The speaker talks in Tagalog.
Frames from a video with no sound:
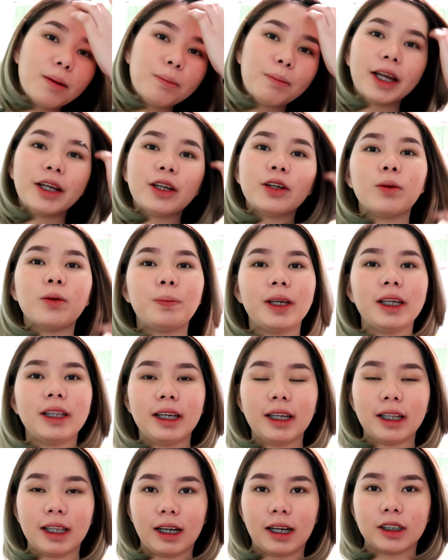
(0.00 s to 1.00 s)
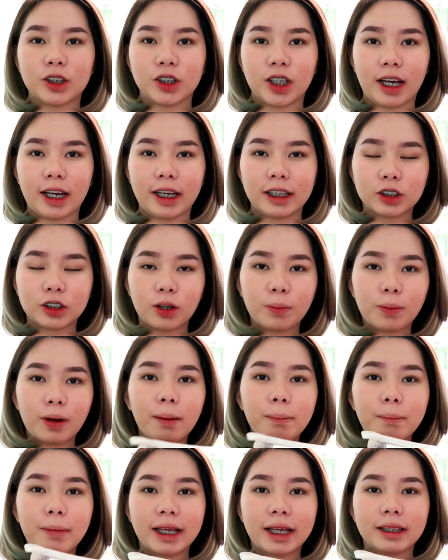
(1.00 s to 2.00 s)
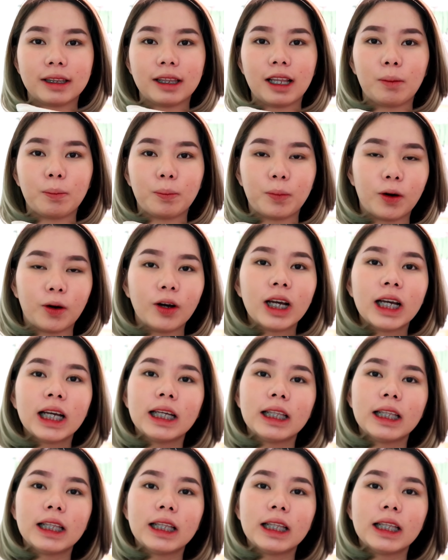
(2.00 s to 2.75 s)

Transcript: micro peeling lang siya and sobrang mild lang po